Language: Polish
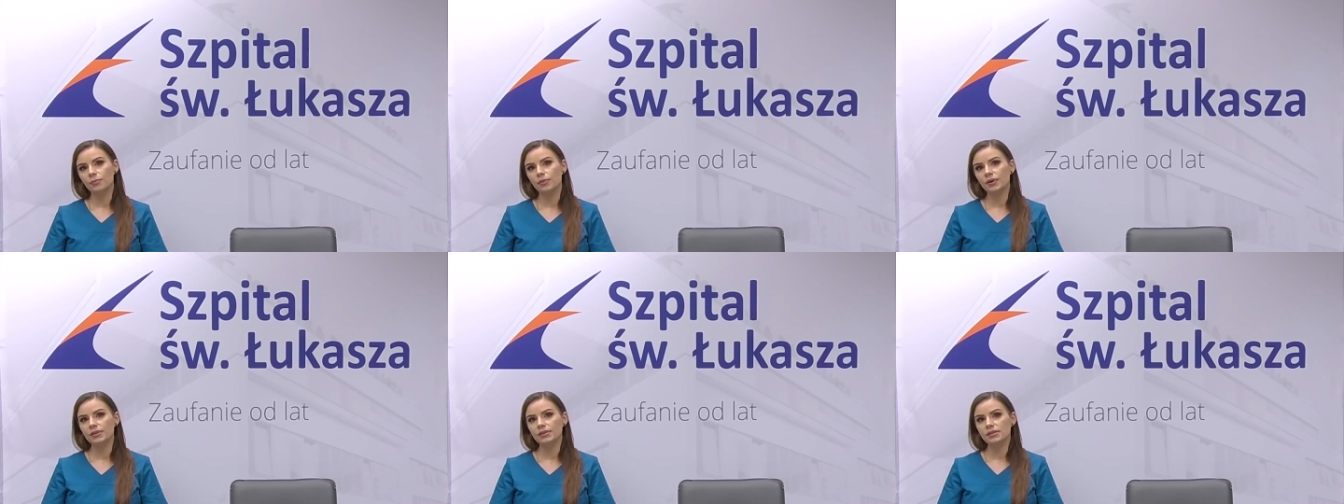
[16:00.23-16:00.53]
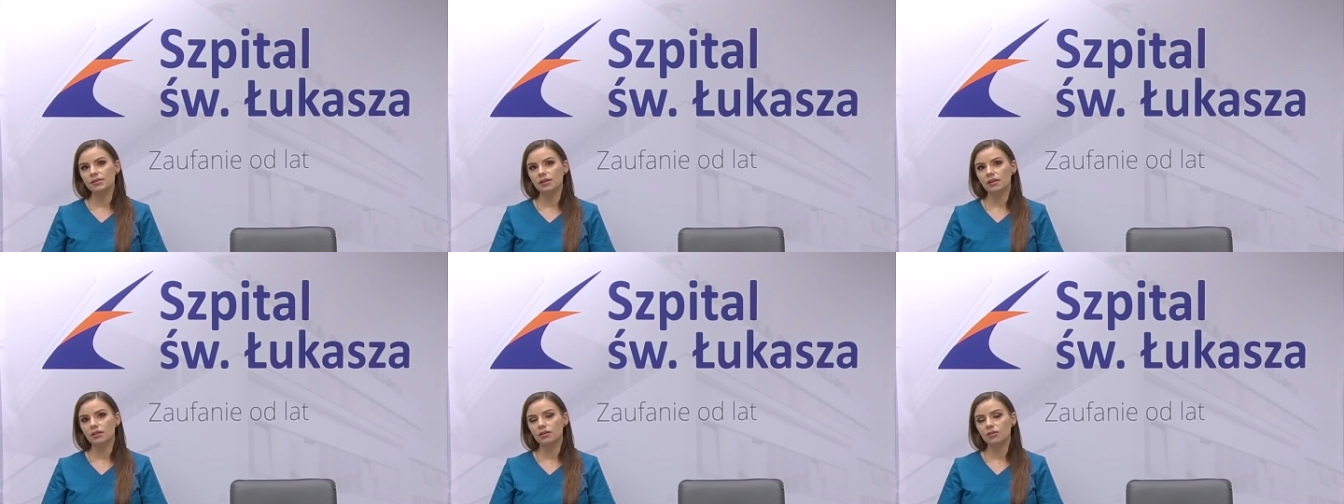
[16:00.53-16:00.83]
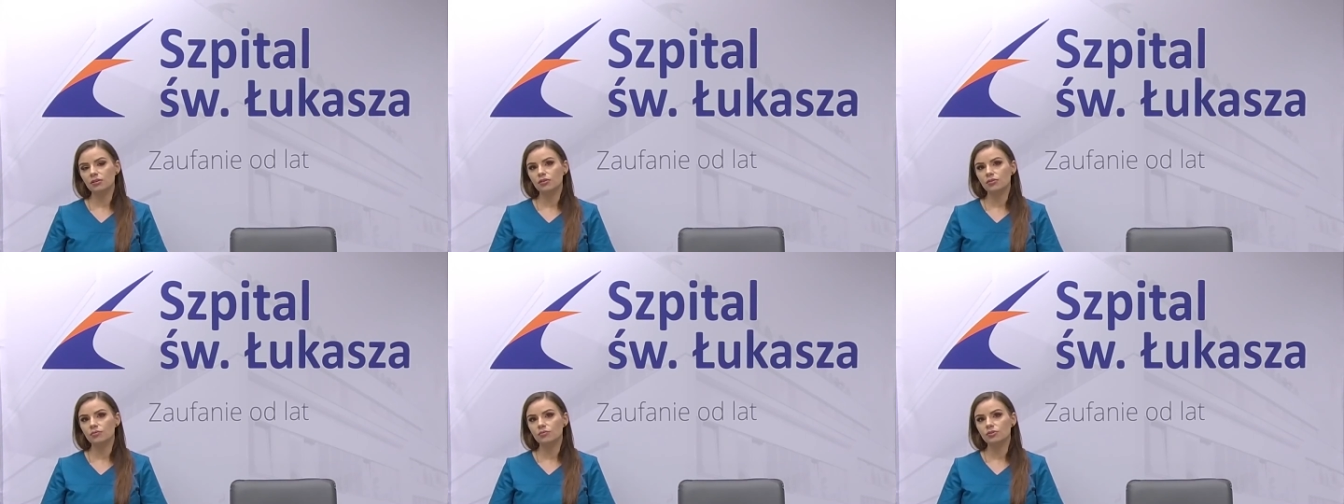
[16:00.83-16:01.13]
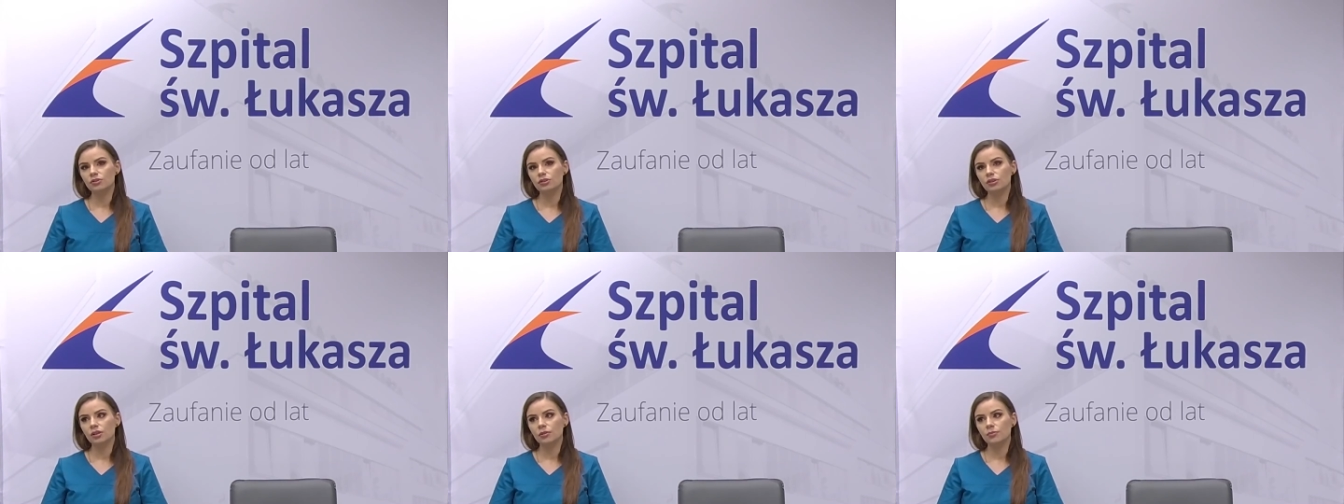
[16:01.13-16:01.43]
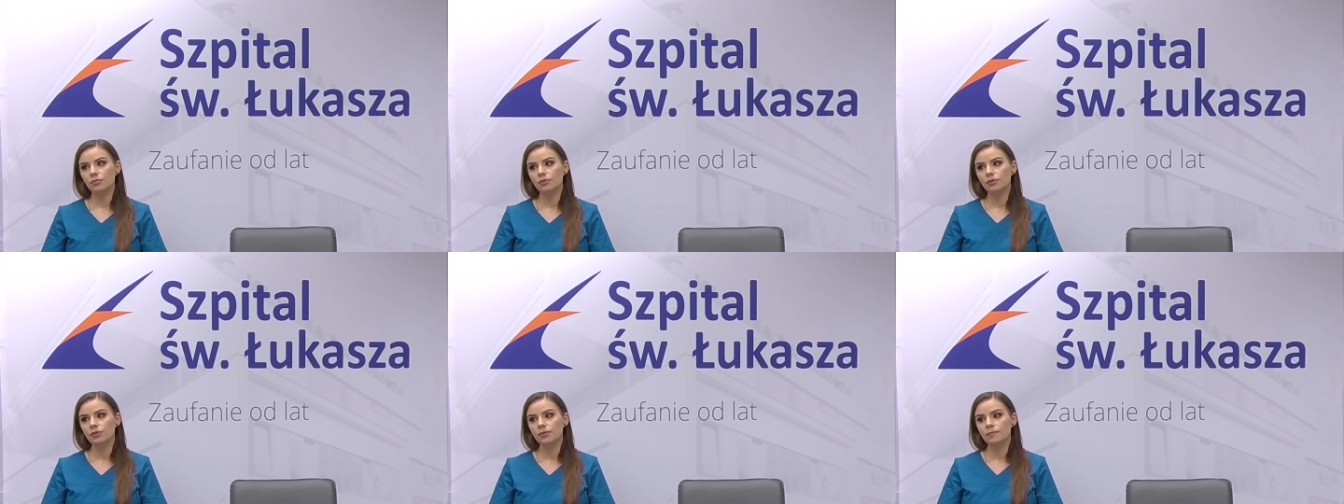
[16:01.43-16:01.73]
pacjentom,
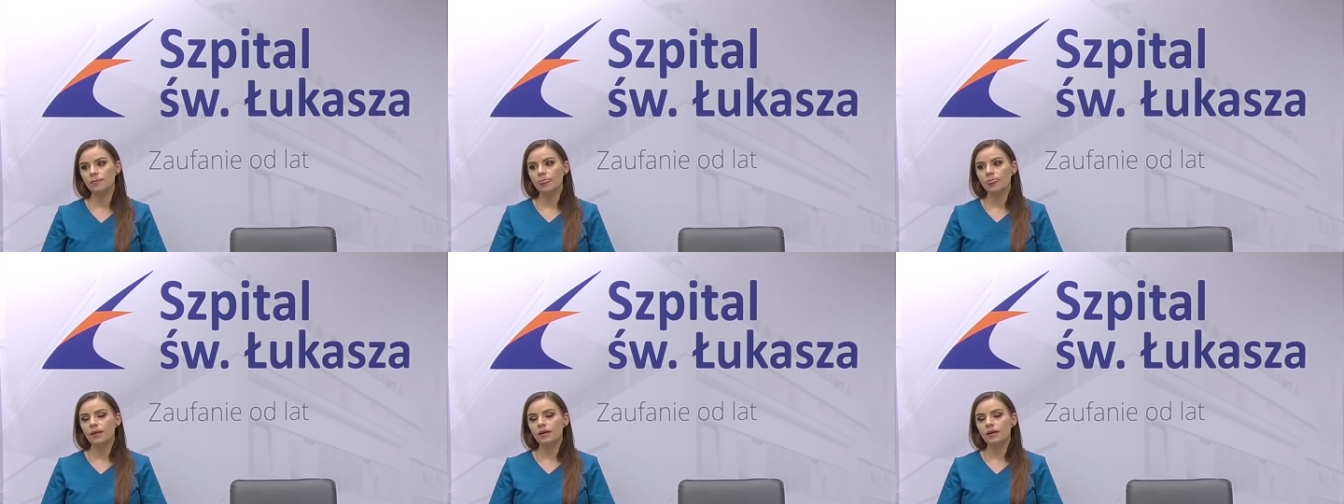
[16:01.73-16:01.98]
żeby